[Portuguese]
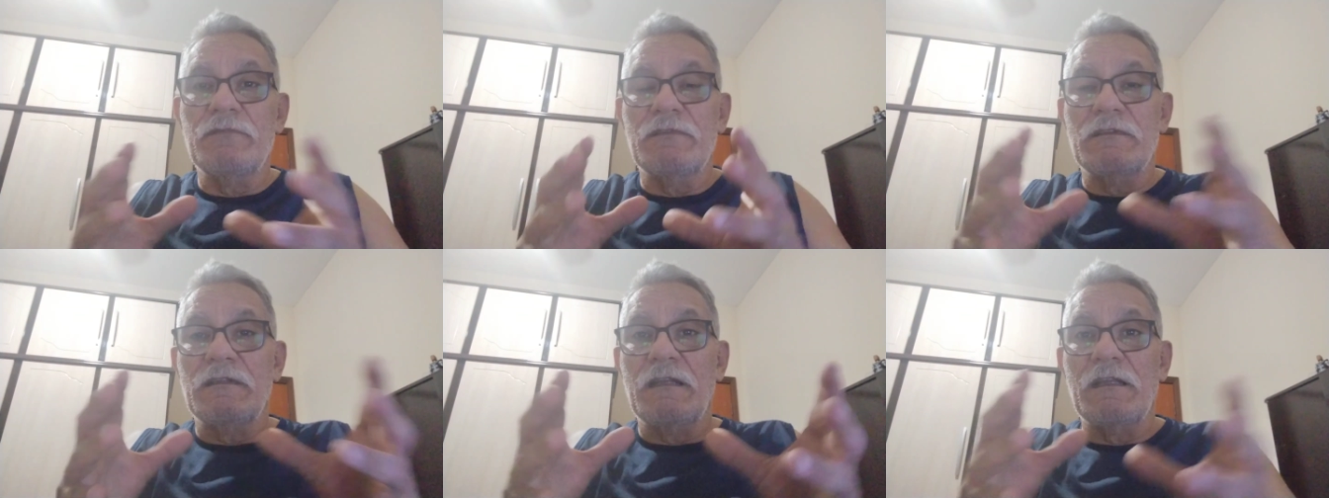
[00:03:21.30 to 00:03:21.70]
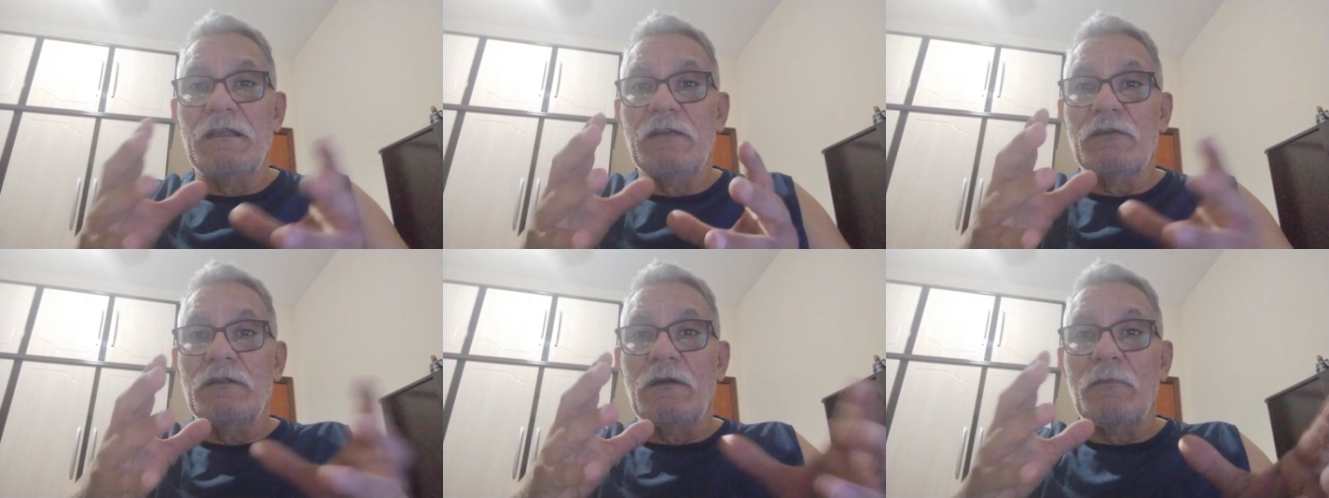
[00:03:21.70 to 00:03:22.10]
você teria
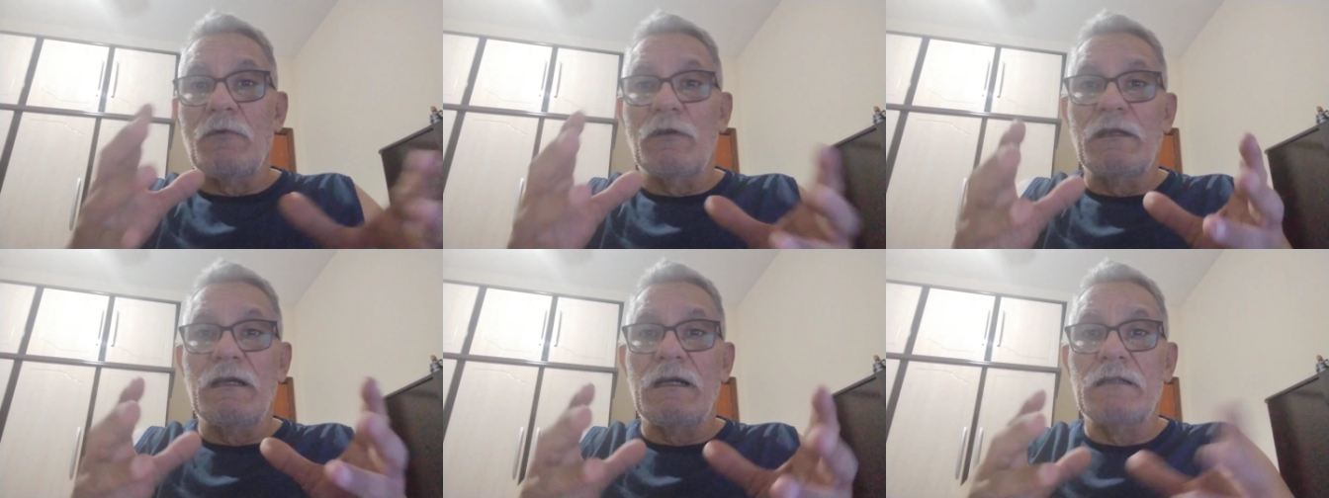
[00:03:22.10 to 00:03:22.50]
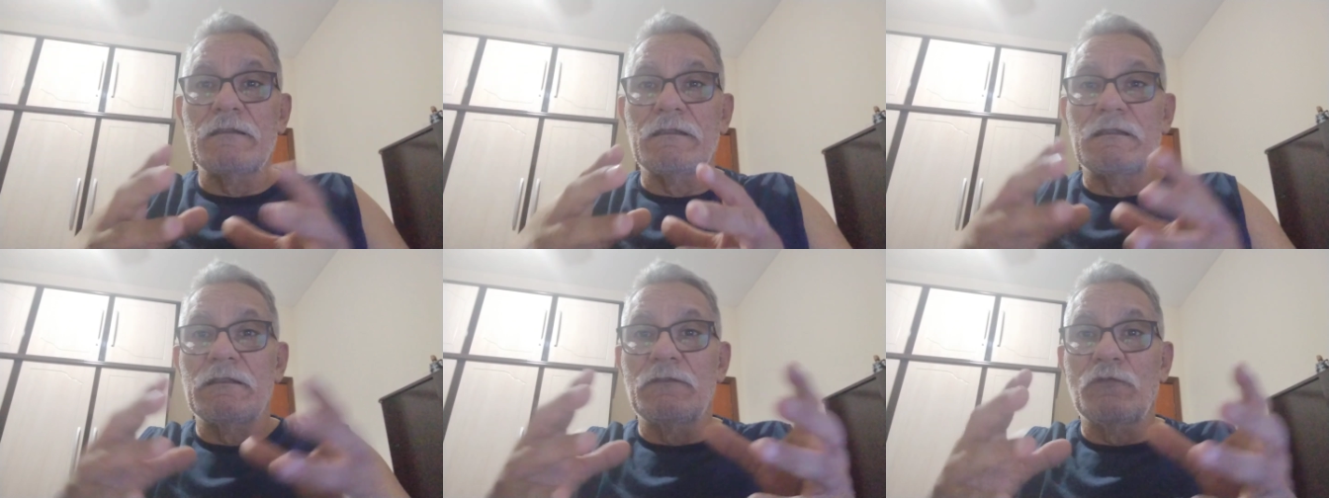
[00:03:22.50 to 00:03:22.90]
que dar uma
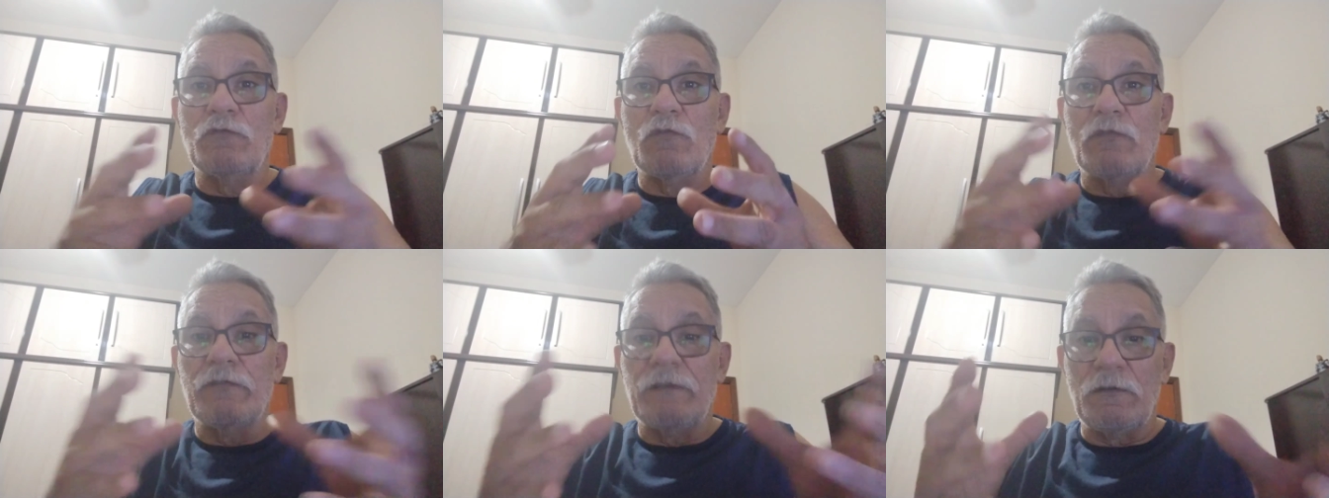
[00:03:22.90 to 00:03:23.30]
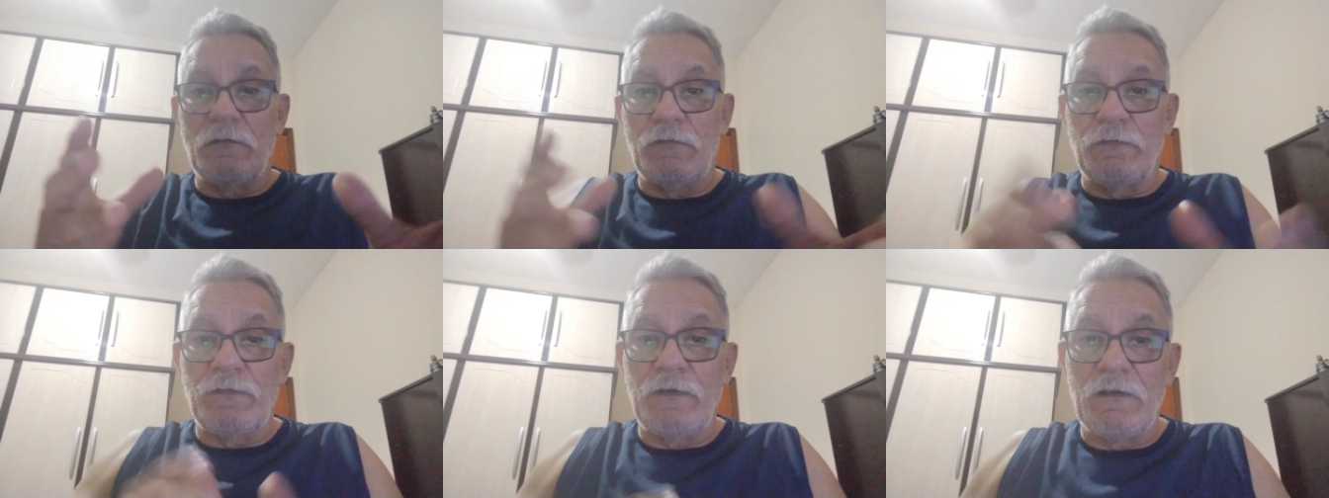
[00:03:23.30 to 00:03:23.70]
olhada nos
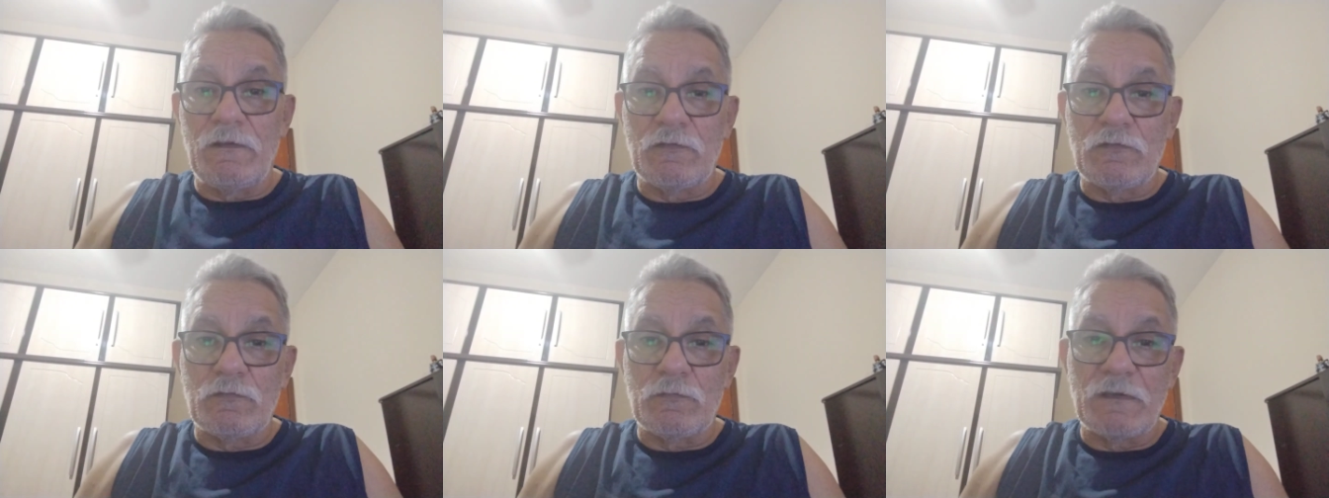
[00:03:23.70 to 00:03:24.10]
conceitos físicos,